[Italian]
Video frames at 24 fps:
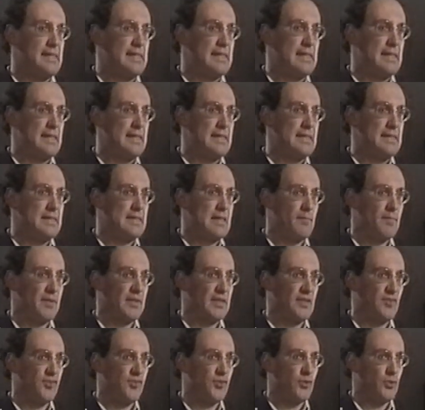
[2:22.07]
di
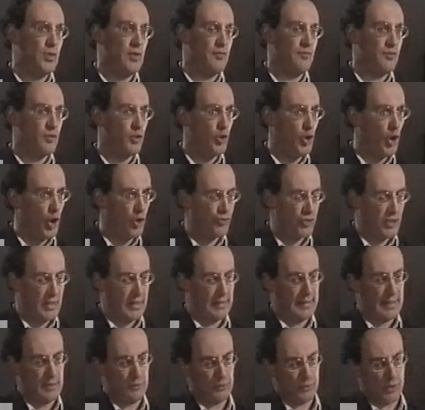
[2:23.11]
interpretazione
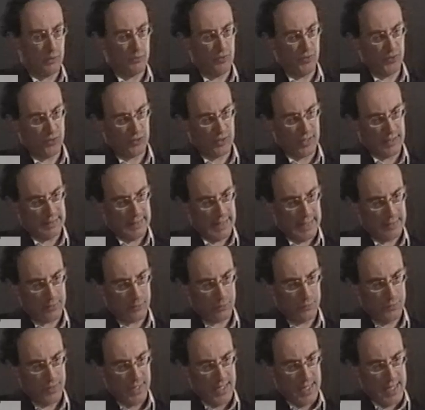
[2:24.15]
filologica, dato che questo
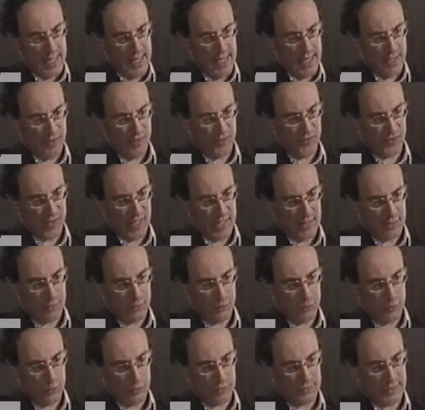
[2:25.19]
trattato è
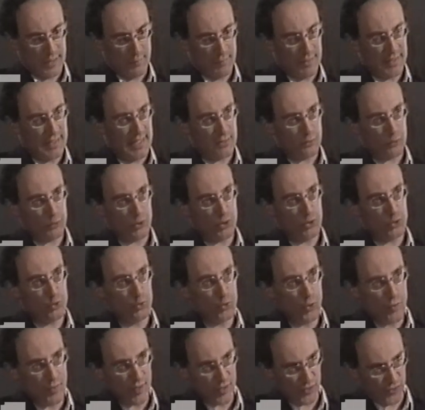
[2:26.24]
stato tramandato in
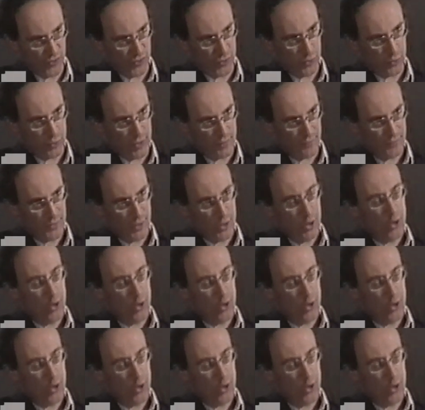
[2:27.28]
due versioni.